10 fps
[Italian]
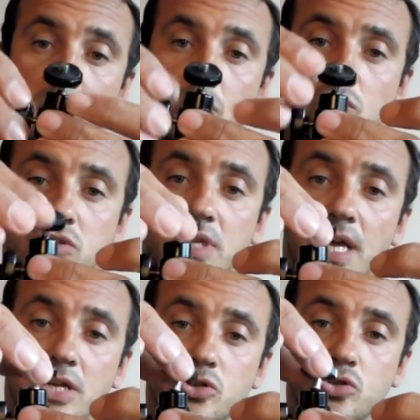lo
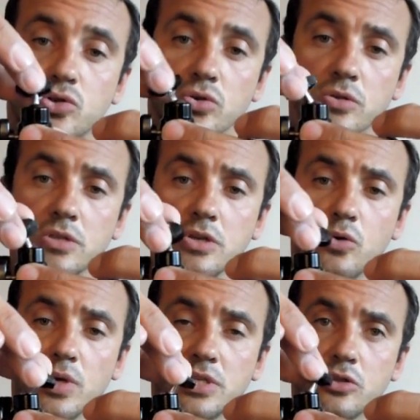sgancio di
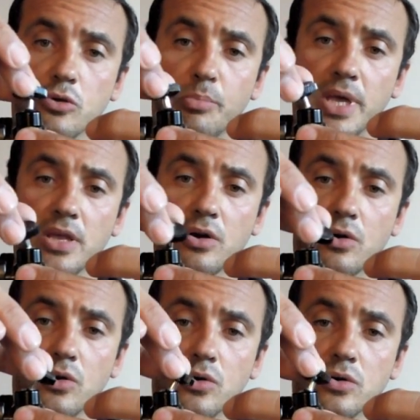questo
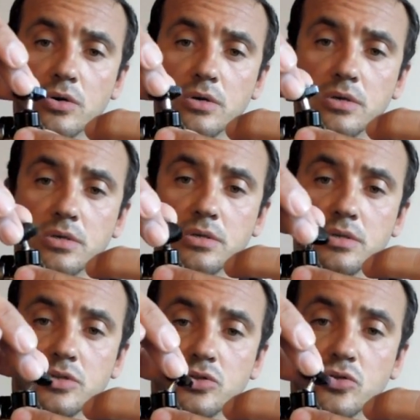perno
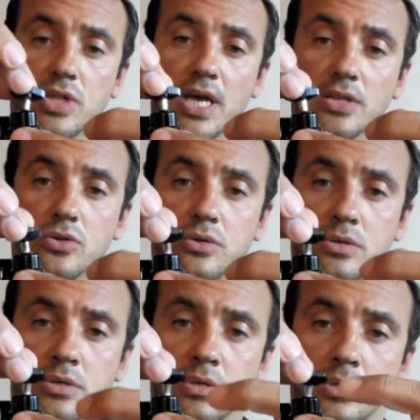eh,
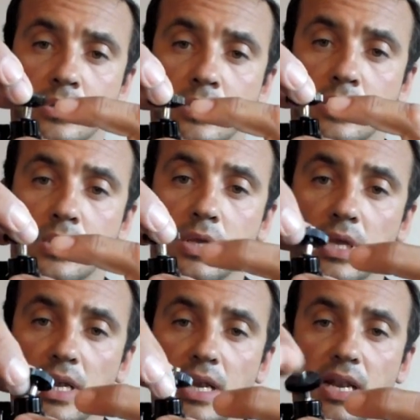snodato,
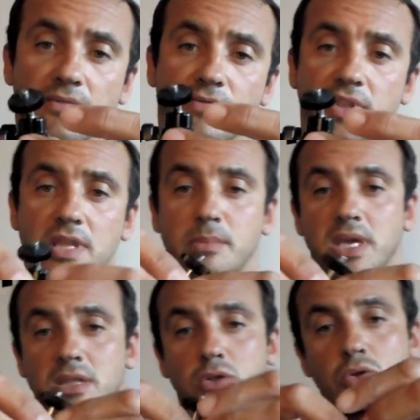
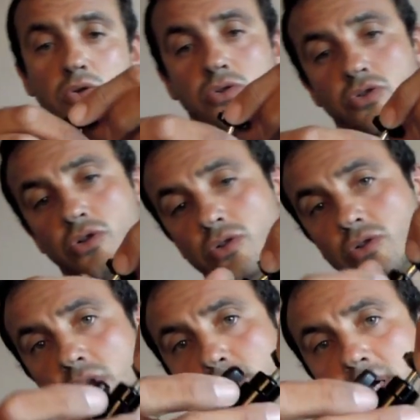l'avvitamento
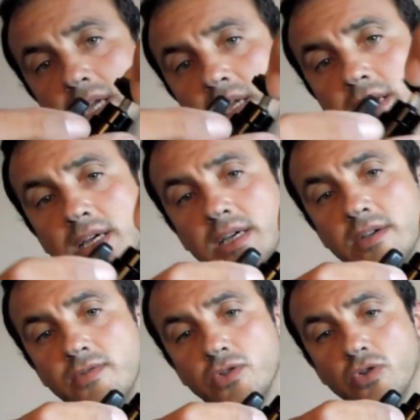sotto la macchina
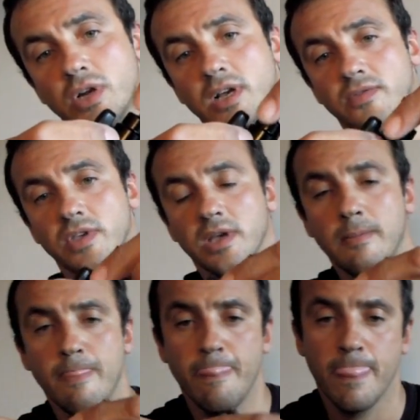fotografica